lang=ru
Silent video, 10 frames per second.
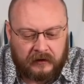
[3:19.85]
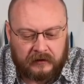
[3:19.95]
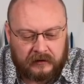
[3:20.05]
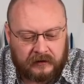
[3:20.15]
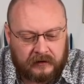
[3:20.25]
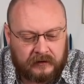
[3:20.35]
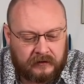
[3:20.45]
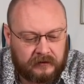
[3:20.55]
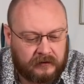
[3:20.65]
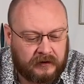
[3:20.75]

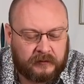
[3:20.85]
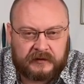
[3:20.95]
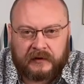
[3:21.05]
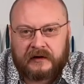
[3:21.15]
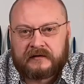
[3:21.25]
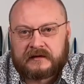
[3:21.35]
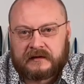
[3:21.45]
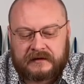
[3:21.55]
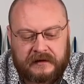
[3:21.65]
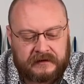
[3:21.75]
э, либо
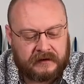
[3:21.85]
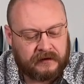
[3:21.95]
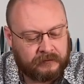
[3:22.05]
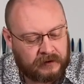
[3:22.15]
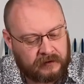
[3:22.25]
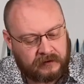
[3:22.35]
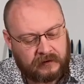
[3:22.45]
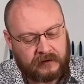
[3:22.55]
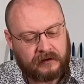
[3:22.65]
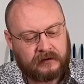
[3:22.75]
справиться со снегом
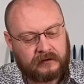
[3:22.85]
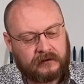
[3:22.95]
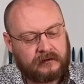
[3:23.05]
и